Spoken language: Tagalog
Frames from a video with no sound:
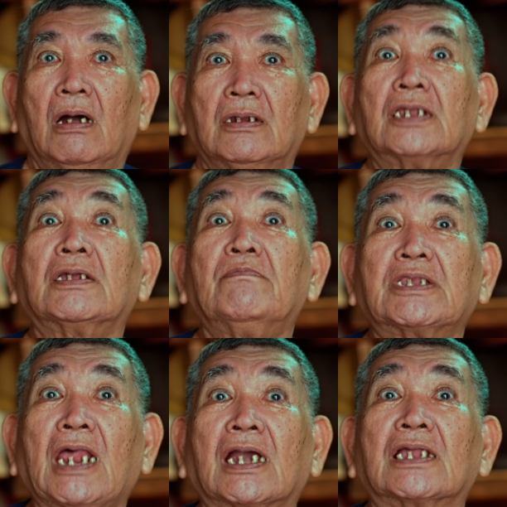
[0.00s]
Nasaan ba
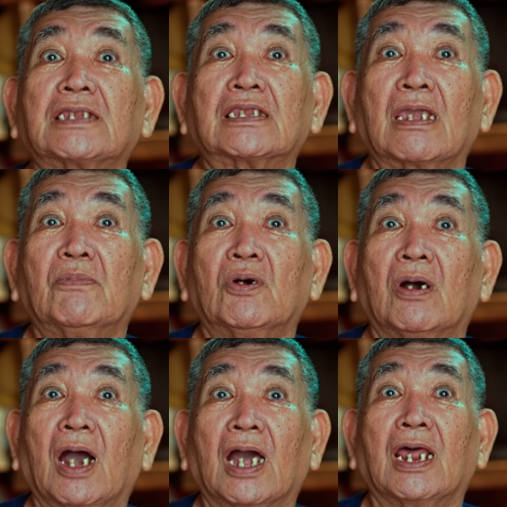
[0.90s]
talaga tatay mo?
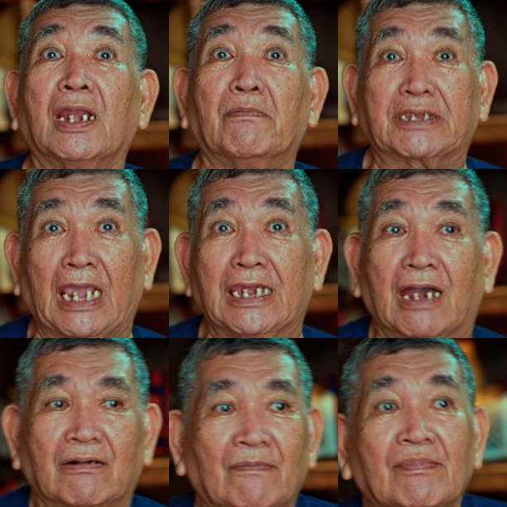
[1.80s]
Akala namatay
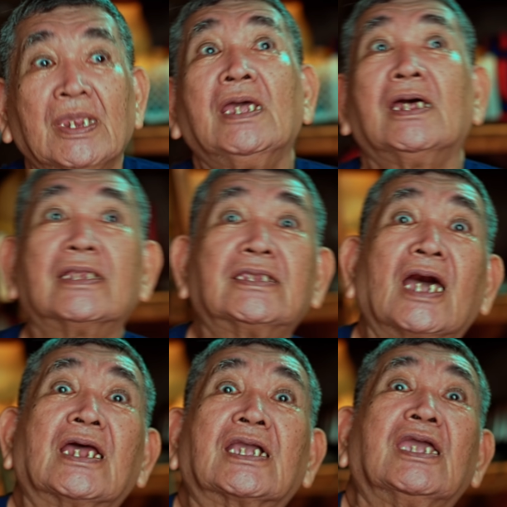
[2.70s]
na ako.
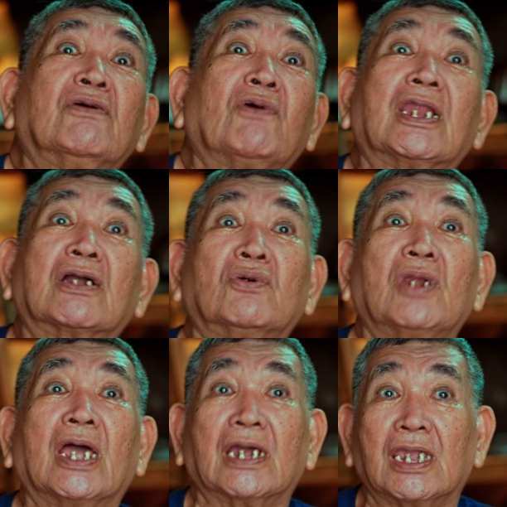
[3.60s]
Andiyan, naghihiwa ng
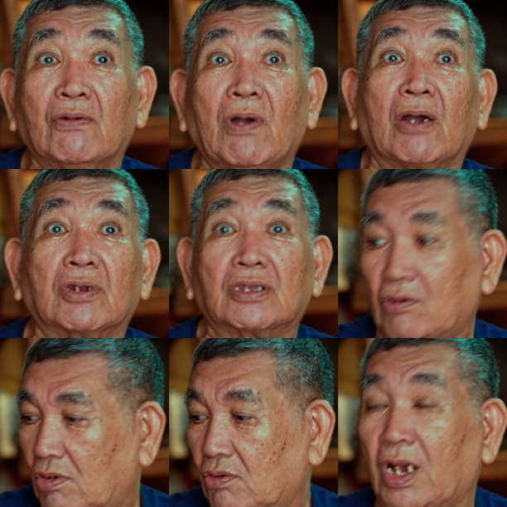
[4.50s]
gulay. Naghihiwa ko dito
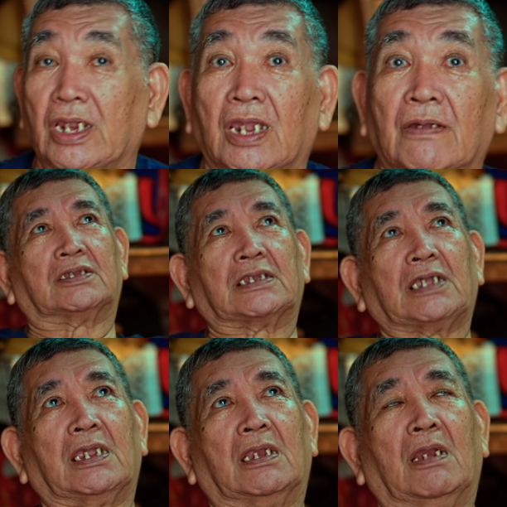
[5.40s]
ng gulay. Eh.
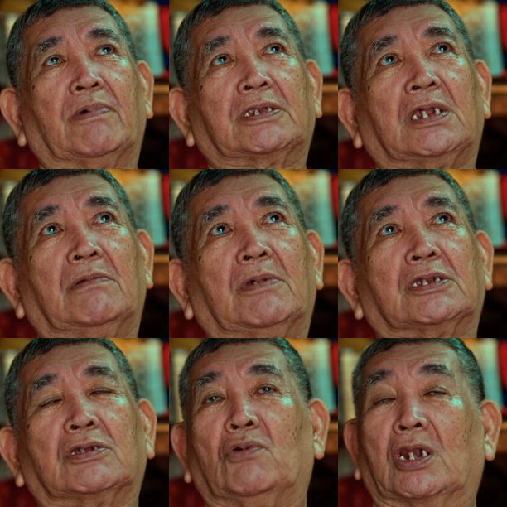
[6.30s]
Tatay, labas ka naman
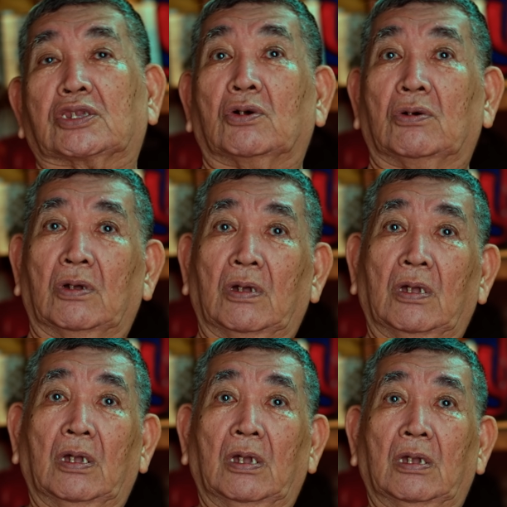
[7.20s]
sa kwarto.
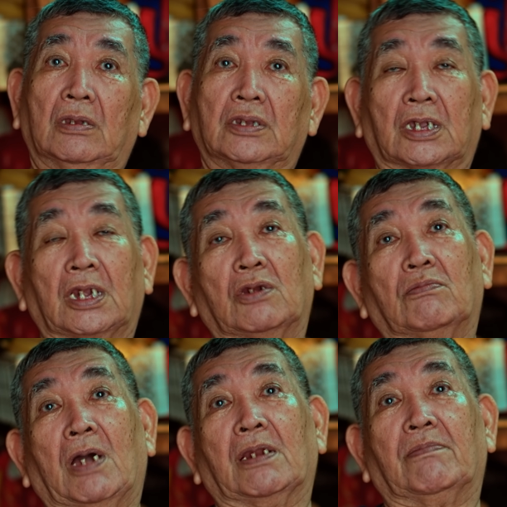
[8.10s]
Hindi ka na
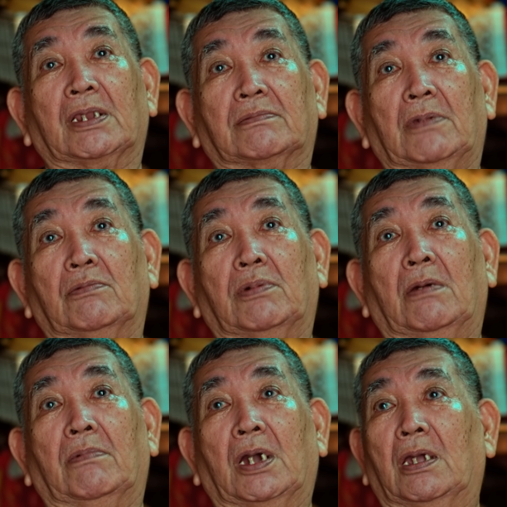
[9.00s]
lumalabas. Ano
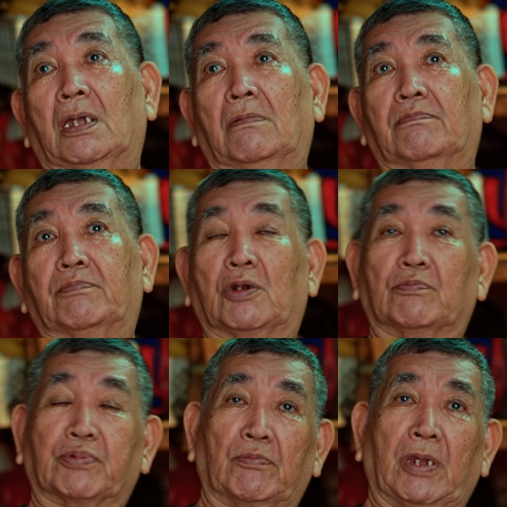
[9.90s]
ba? Baka
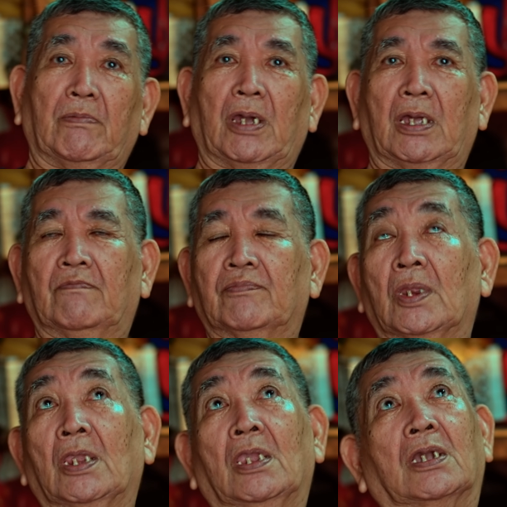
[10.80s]
anong problema?
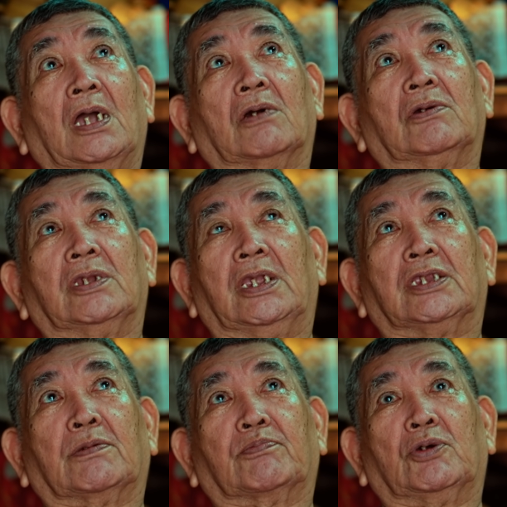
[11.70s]
Kako,
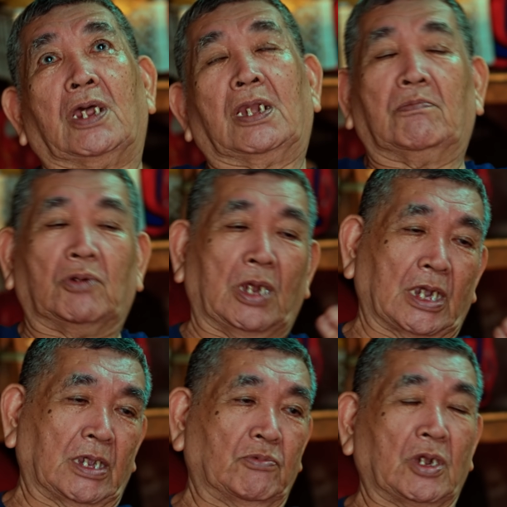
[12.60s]
iniisip ko nanay mo.
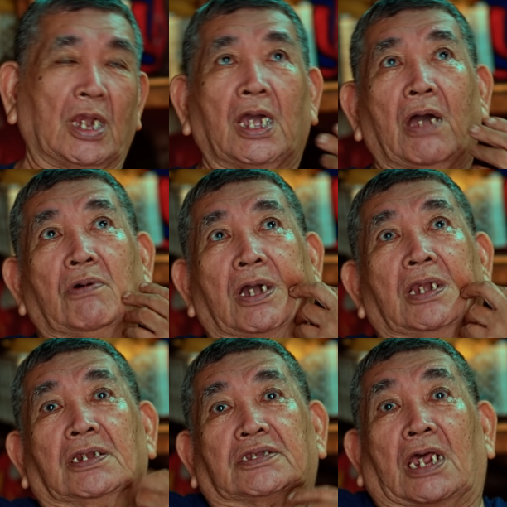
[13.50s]
Lagi mo na lang hawak
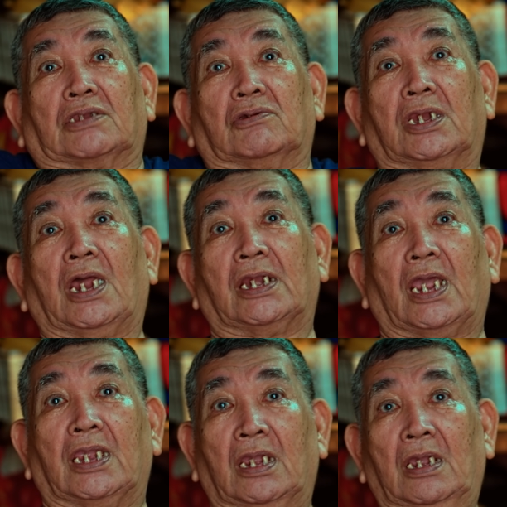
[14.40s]
ang litrato ni
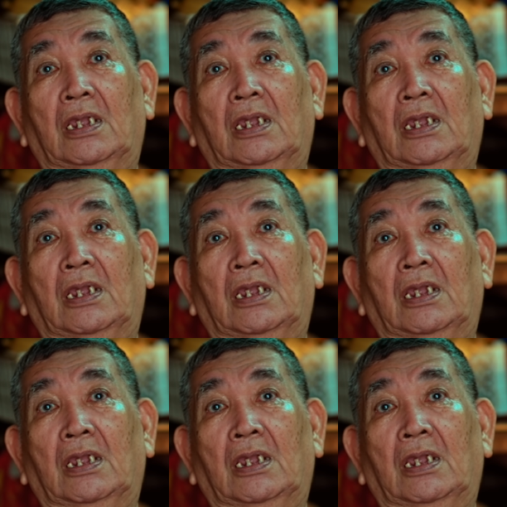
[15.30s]
nanay.